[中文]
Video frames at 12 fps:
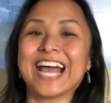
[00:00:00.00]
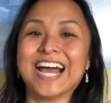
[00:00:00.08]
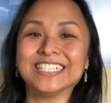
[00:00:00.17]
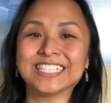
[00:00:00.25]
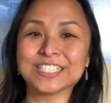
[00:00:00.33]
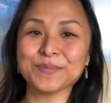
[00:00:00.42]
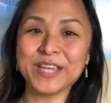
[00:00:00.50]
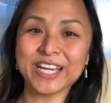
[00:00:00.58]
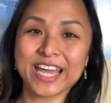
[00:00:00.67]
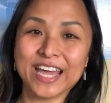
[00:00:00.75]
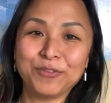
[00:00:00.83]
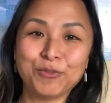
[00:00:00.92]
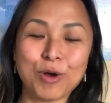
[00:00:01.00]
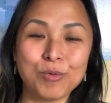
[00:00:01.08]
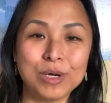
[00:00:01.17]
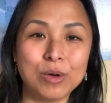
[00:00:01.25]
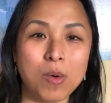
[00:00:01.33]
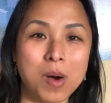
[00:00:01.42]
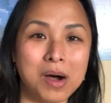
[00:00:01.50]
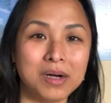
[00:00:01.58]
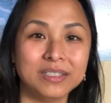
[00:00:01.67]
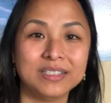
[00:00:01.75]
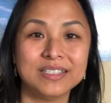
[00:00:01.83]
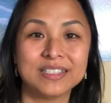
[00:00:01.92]
This is me again, 罗文
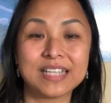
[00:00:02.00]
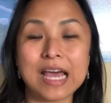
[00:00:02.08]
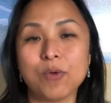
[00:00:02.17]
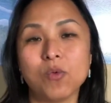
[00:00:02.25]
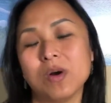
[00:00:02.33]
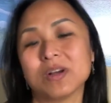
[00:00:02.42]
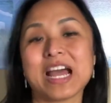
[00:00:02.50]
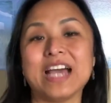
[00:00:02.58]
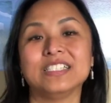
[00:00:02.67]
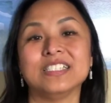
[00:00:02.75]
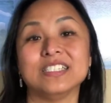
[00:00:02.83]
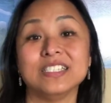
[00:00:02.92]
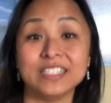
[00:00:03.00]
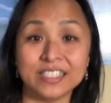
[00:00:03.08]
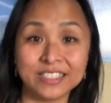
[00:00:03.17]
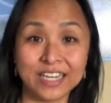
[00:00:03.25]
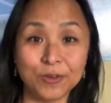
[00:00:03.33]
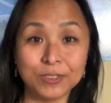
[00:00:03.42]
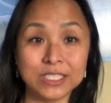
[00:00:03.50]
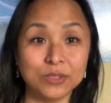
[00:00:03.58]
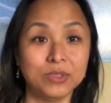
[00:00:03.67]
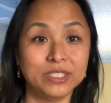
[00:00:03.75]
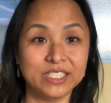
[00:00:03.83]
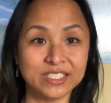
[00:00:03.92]
黄。在我开始之前，先让我自
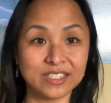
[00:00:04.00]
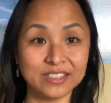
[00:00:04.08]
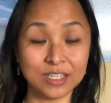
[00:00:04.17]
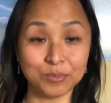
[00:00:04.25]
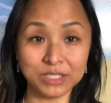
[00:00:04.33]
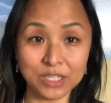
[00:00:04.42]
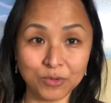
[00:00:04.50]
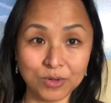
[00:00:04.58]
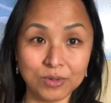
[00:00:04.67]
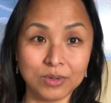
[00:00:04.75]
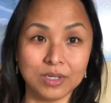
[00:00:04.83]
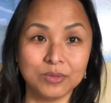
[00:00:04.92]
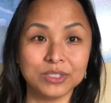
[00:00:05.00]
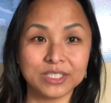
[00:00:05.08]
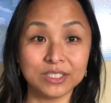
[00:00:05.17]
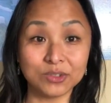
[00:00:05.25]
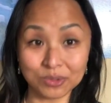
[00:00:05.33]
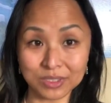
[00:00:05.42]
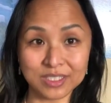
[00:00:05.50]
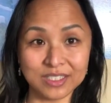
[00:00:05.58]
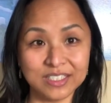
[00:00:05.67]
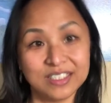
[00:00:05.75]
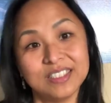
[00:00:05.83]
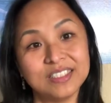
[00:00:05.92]
我介绍一下，我们叫罗文煌，我是一个作者、
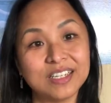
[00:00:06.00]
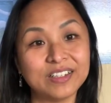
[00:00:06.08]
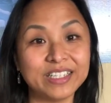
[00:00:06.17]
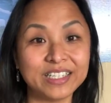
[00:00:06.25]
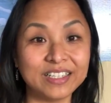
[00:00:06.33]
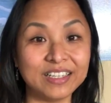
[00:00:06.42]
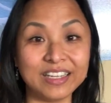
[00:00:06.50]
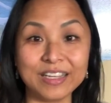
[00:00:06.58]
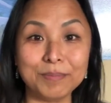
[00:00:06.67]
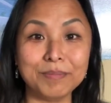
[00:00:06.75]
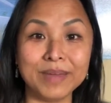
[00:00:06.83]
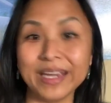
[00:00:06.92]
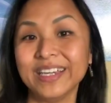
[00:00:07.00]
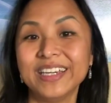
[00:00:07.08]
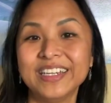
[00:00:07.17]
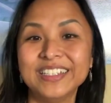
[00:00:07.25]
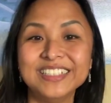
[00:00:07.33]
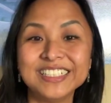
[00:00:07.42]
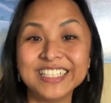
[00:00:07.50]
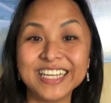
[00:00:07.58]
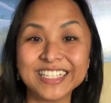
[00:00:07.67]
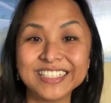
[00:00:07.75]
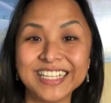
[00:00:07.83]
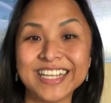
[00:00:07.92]
灵性教练跟灵媒。今天
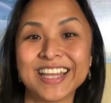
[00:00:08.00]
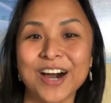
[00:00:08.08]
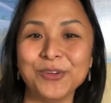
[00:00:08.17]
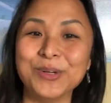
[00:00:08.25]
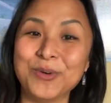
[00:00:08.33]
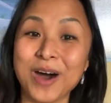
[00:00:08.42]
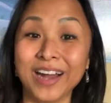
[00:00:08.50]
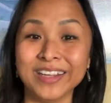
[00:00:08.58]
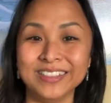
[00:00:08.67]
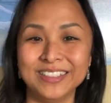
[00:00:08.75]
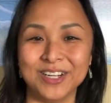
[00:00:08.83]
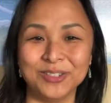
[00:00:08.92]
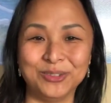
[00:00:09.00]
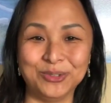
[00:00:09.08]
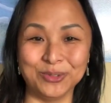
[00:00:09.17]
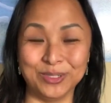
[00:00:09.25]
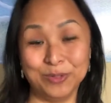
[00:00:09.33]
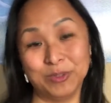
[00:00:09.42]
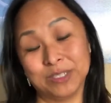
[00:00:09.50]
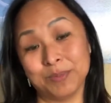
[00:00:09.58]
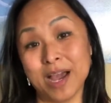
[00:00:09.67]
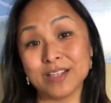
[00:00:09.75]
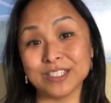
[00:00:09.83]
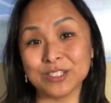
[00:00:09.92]
跟大家讨论话题叫做“你为什
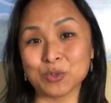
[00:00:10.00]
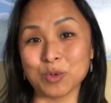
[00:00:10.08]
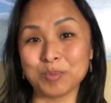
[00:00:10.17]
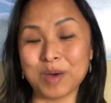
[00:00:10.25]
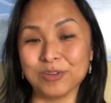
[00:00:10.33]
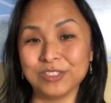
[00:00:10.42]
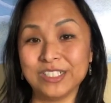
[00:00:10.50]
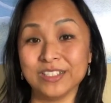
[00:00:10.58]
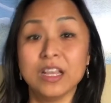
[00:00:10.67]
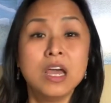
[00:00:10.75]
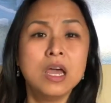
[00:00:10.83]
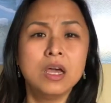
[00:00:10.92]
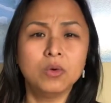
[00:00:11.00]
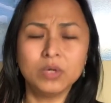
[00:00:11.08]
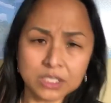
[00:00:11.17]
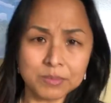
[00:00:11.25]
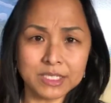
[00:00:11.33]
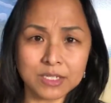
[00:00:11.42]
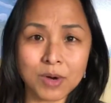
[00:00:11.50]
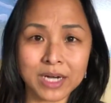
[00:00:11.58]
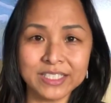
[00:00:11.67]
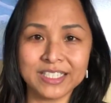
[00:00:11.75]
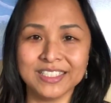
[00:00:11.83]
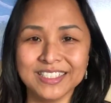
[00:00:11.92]
么一直说抱歉？”为什么这个话
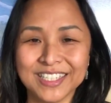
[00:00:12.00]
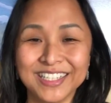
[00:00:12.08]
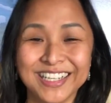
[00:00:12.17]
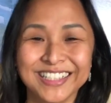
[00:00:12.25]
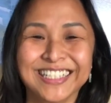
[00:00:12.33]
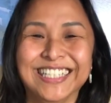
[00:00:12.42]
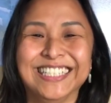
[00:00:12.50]
题产生呢？